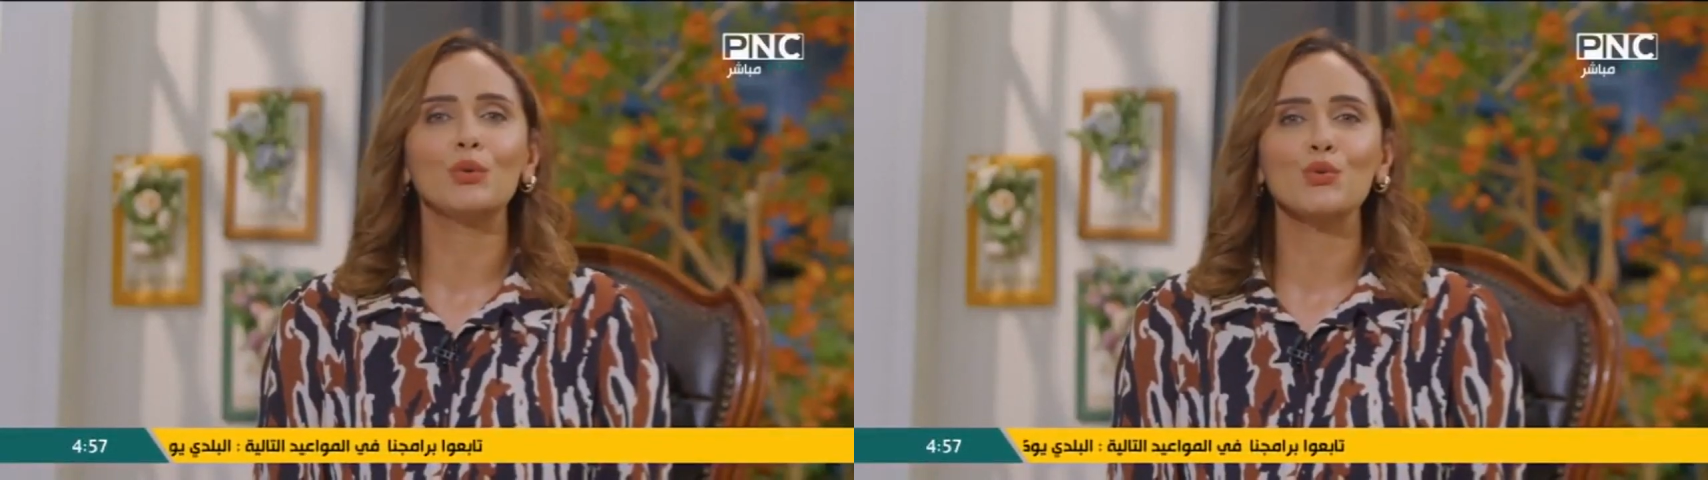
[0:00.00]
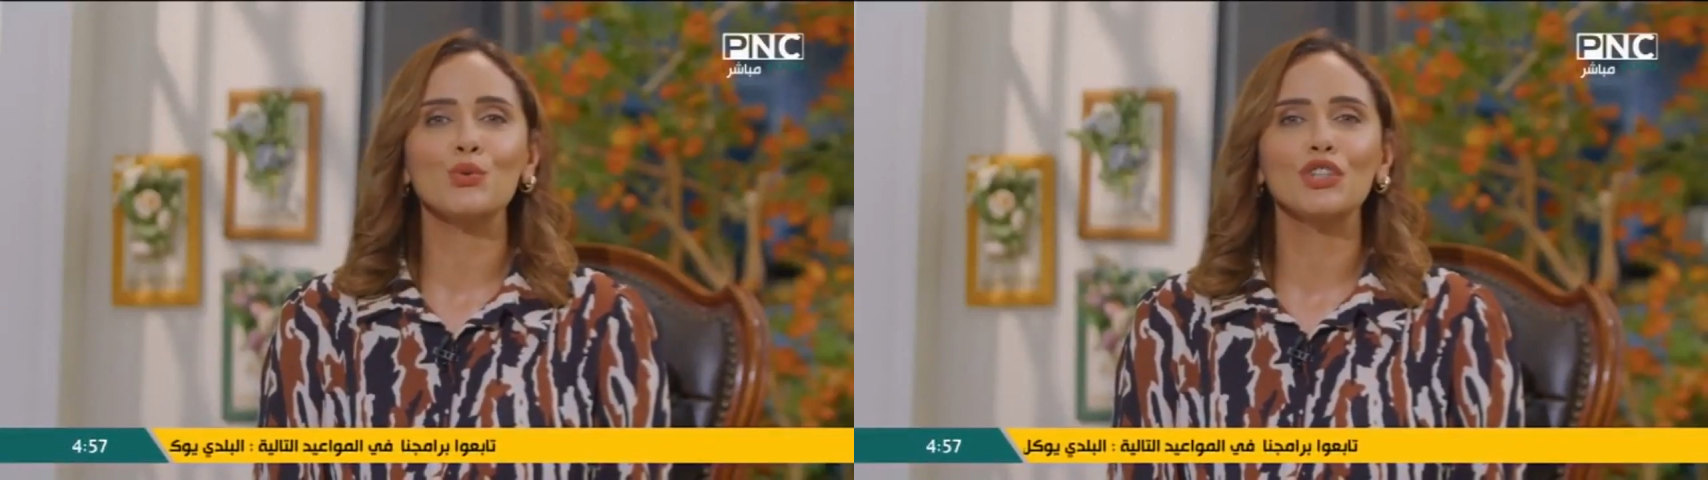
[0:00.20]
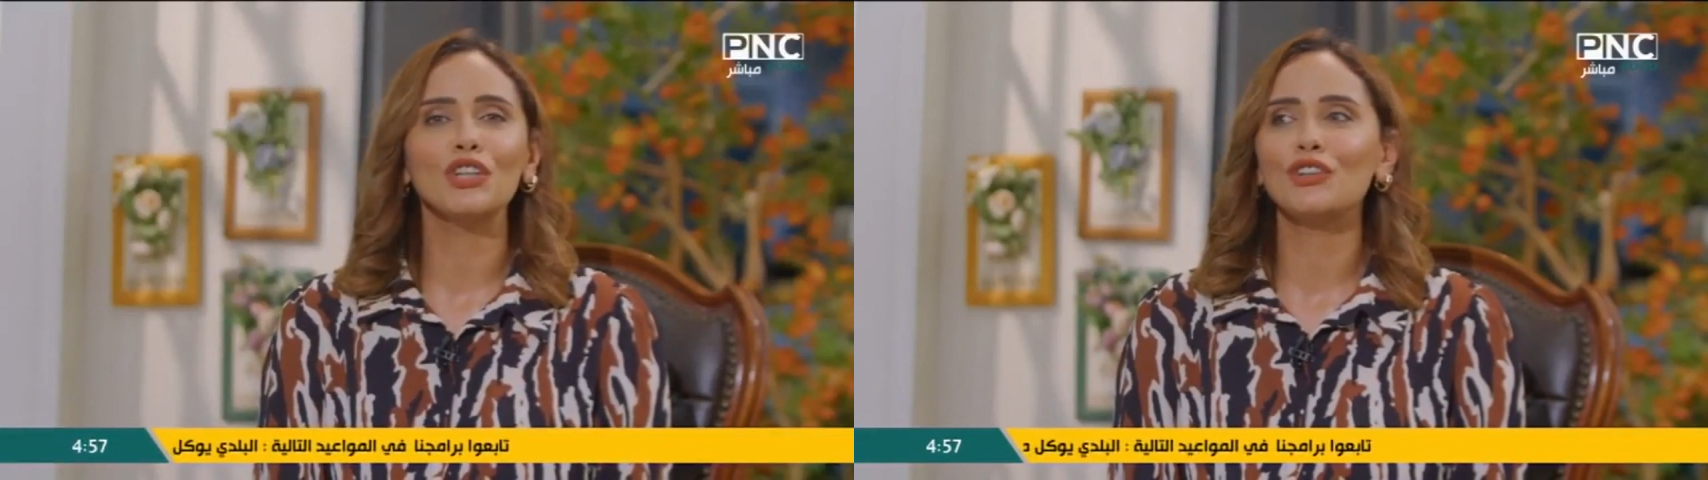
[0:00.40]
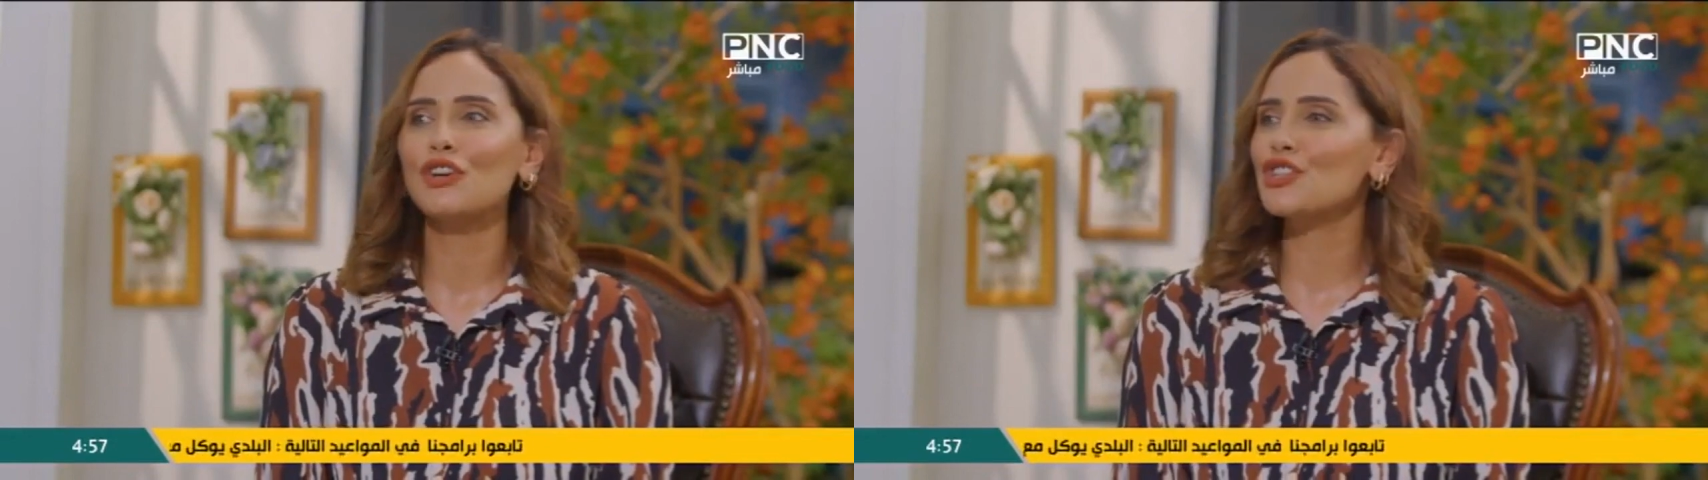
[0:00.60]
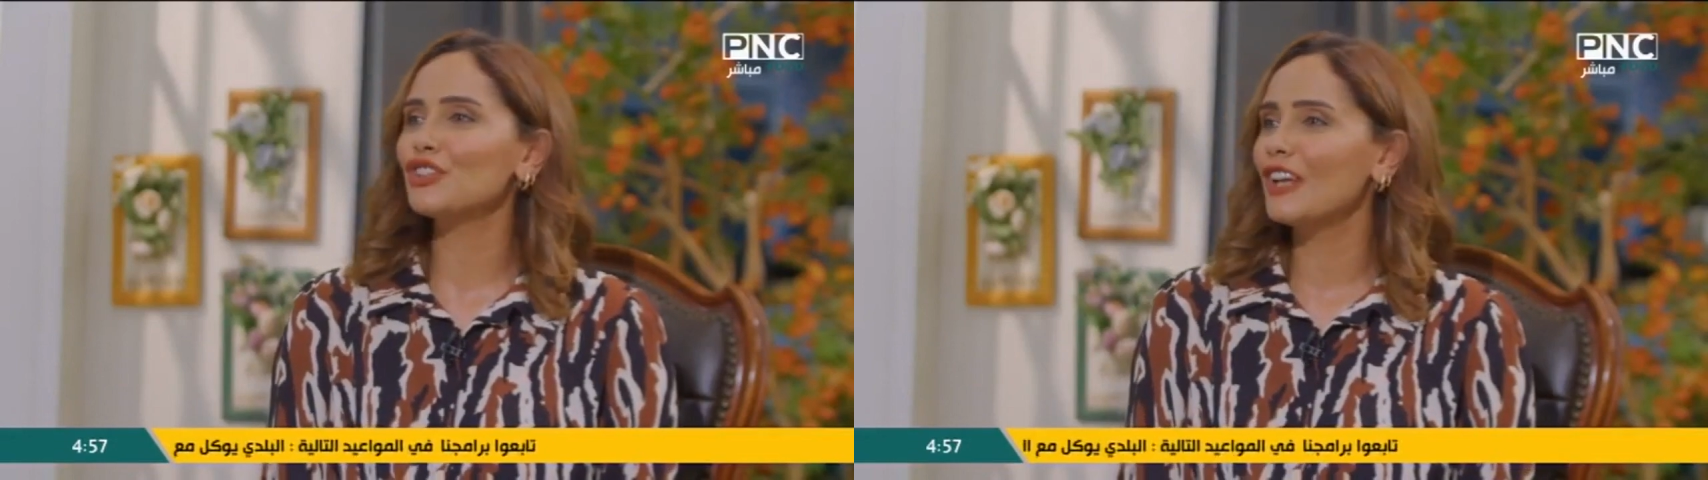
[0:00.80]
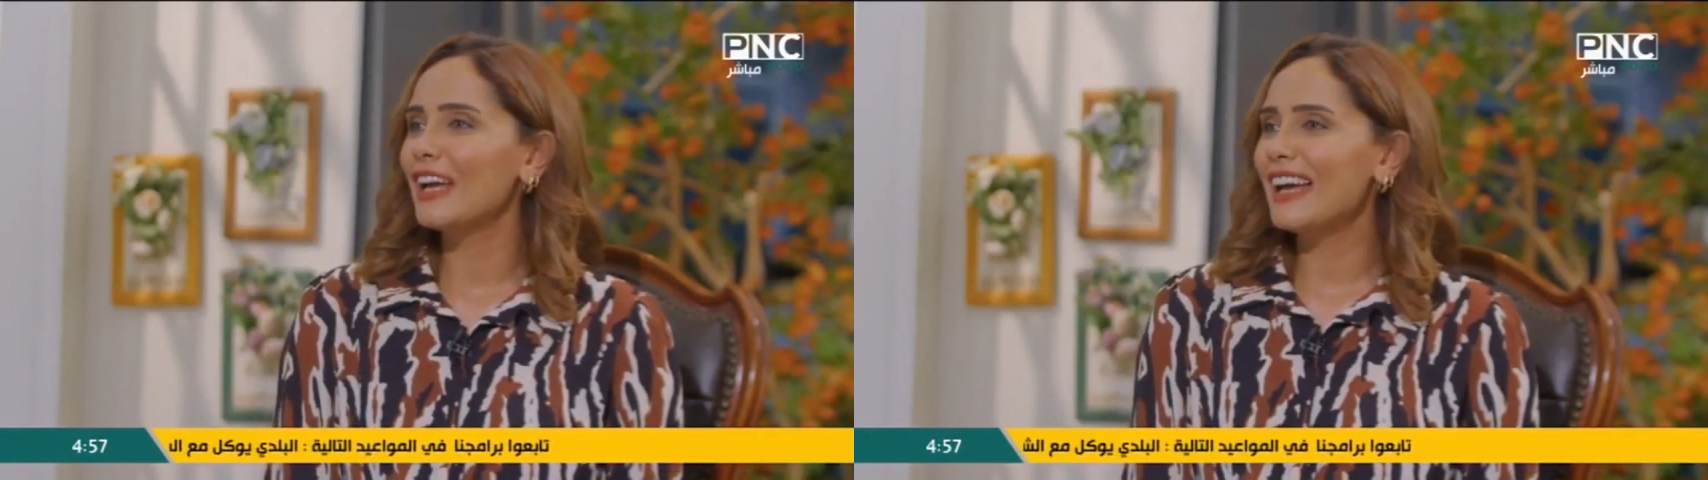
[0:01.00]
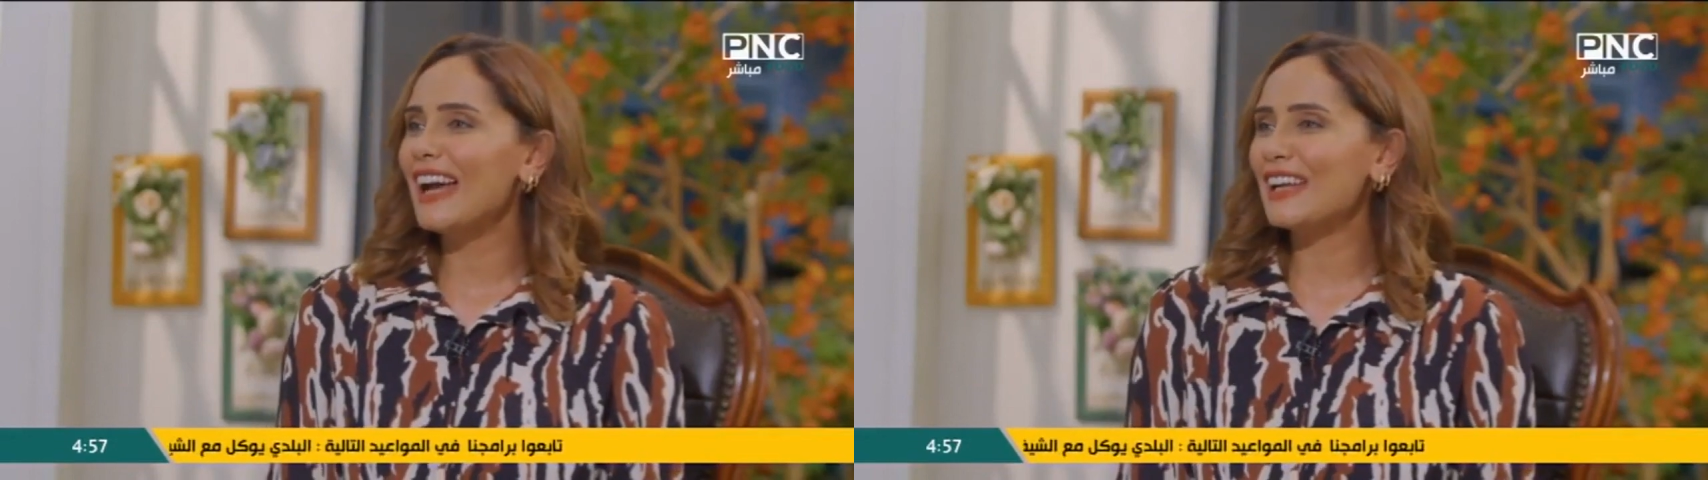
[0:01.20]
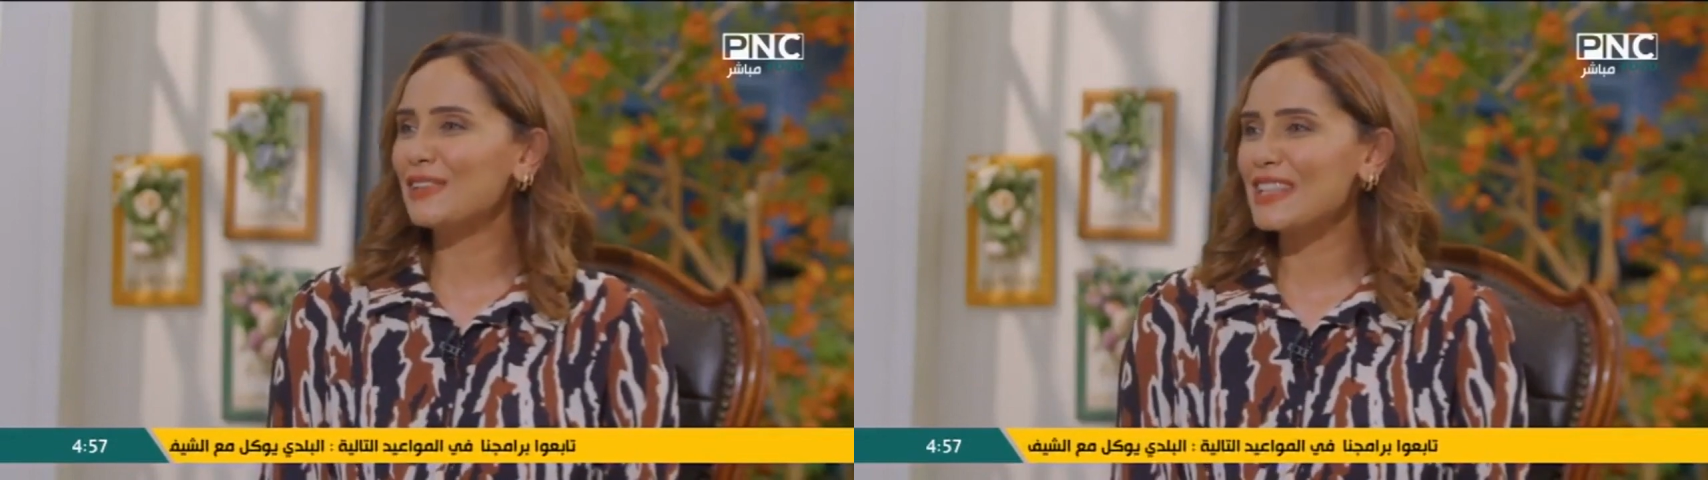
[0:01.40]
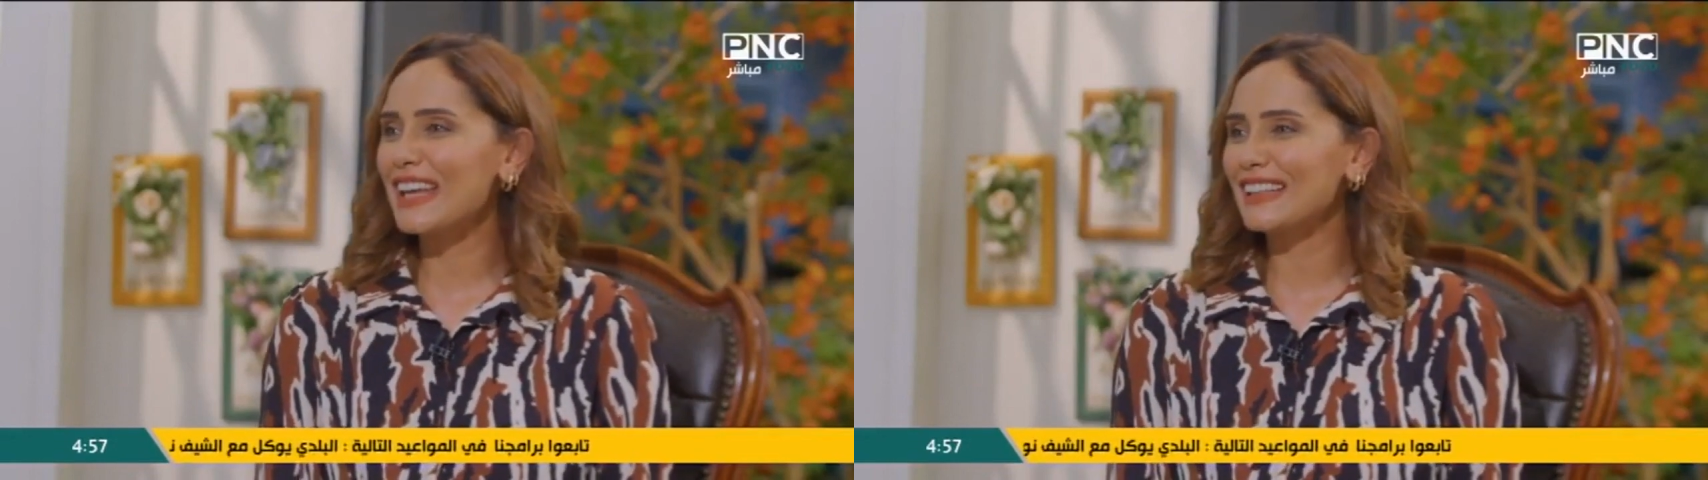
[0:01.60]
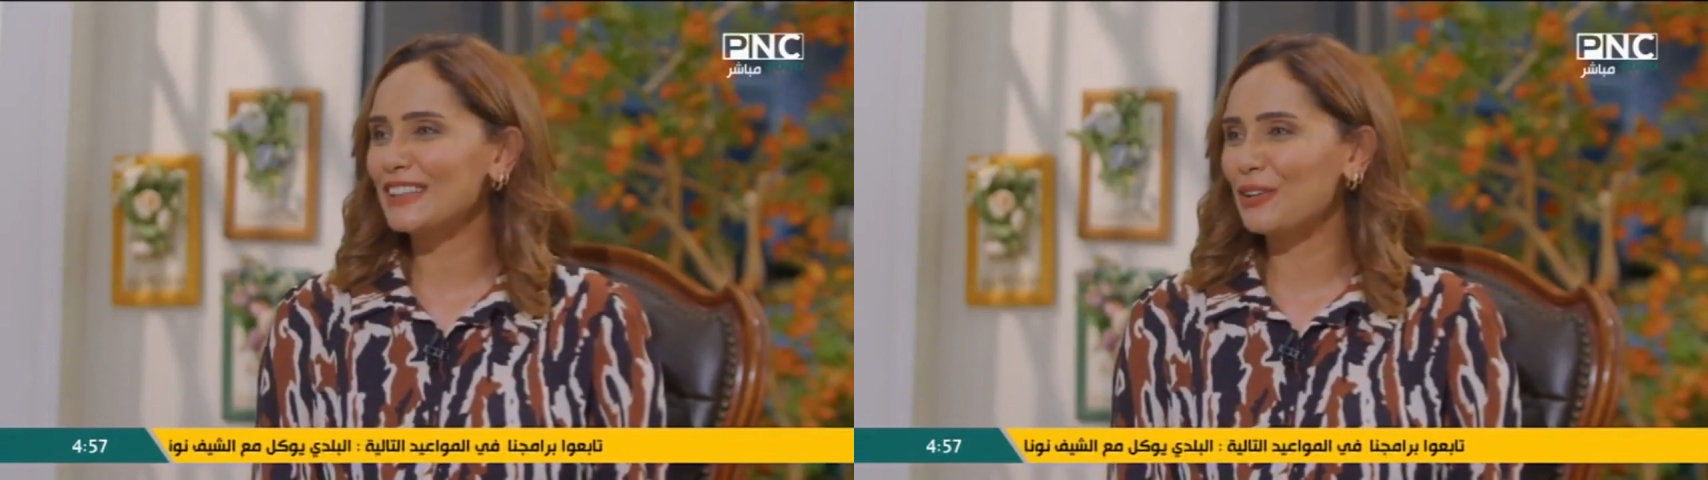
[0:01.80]
بالاكسجين النشط اهلا
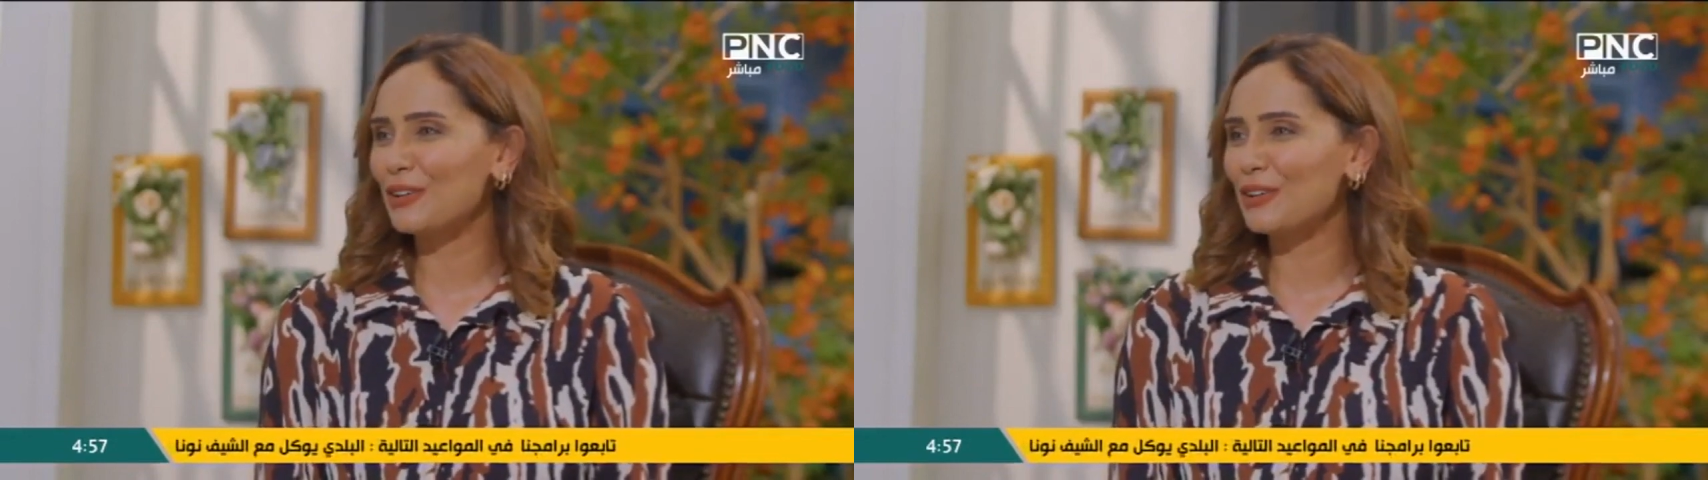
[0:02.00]
وسهلا يا